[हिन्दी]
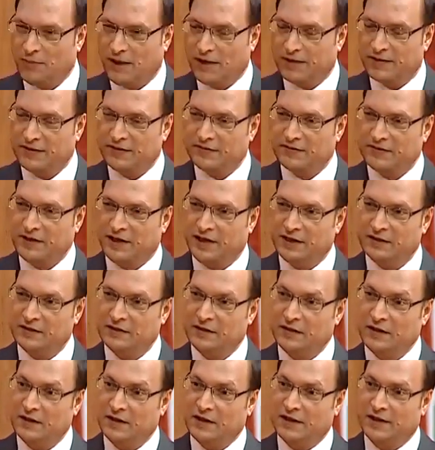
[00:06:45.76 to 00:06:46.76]

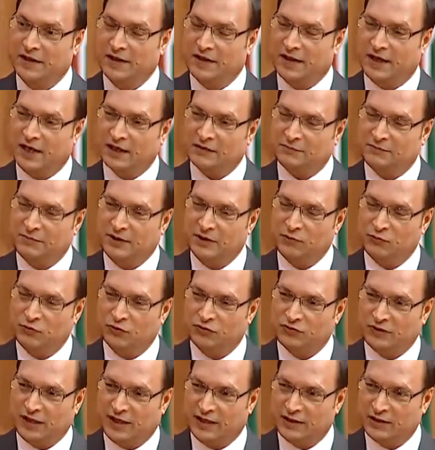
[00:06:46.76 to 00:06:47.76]
पाकिस्तान हेरात में
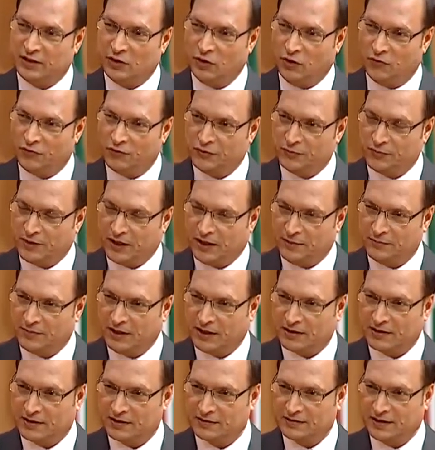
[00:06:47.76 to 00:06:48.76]
हिंदुस्तान के ऑफिस पर
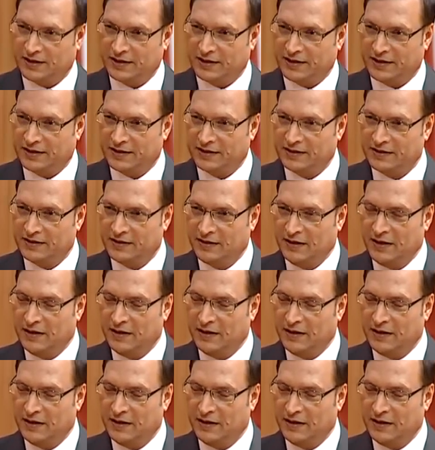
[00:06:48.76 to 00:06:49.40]
हमला करता रहे